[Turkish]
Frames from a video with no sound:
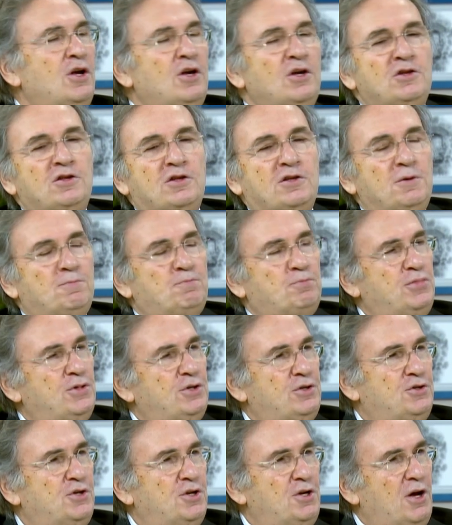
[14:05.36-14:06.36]
tip
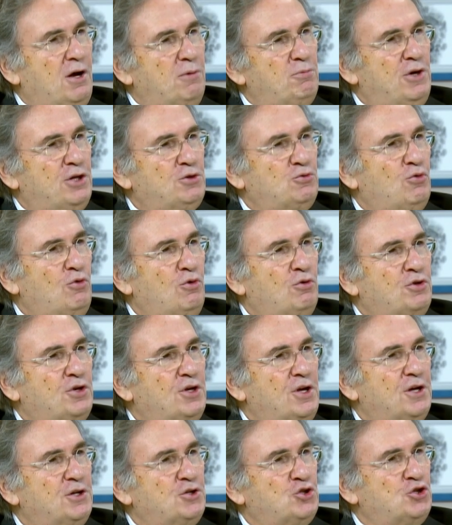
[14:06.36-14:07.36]
1 diyabet
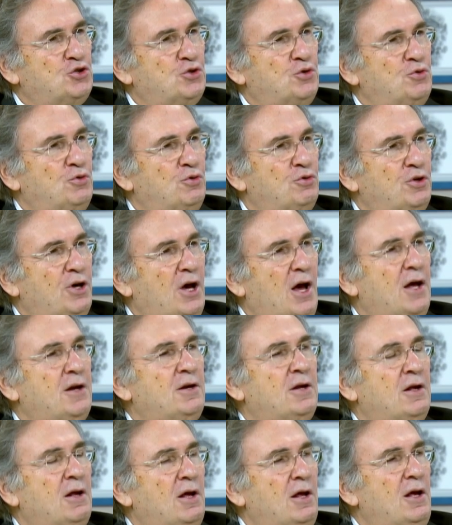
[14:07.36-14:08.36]
ortaya çıkıyor. Yani
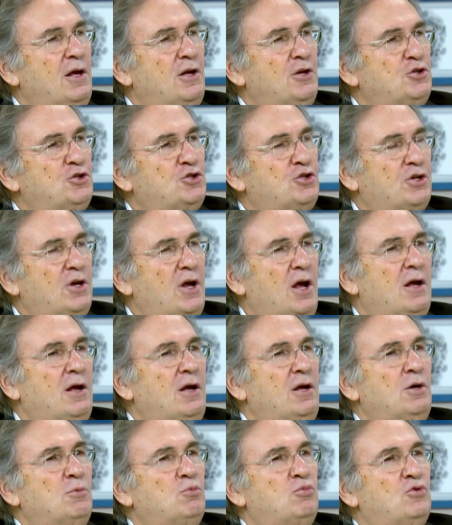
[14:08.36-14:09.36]
işte
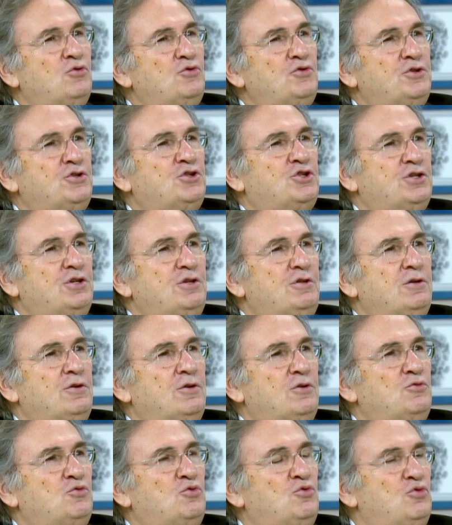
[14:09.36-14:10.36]
bunun için
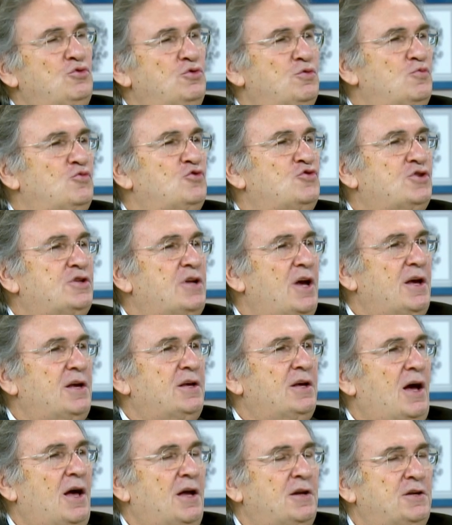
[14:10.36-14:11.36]
günümüzde
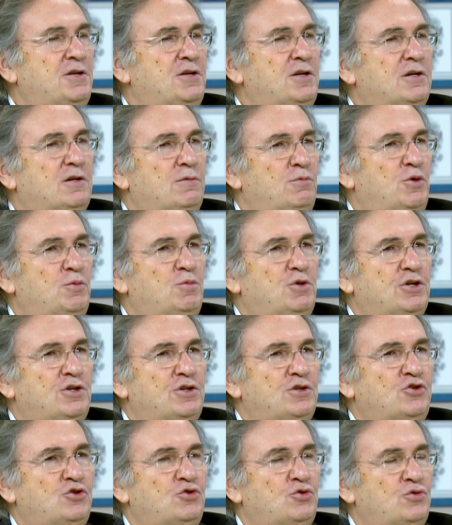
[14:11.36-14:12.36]
yani 21.
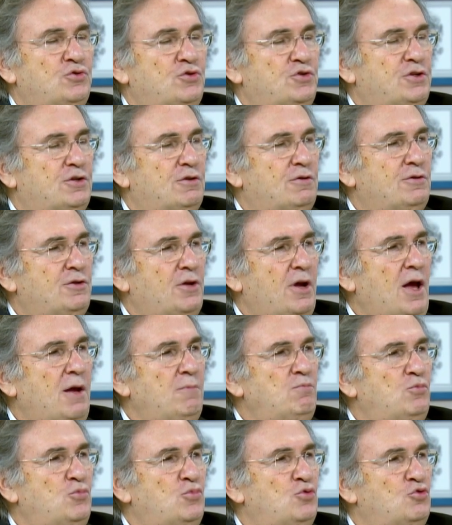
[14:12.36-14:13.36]
yüzyılın
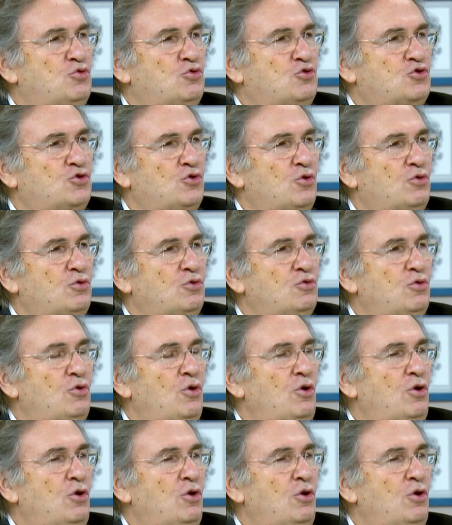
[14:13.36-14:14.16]
en büyük sorunu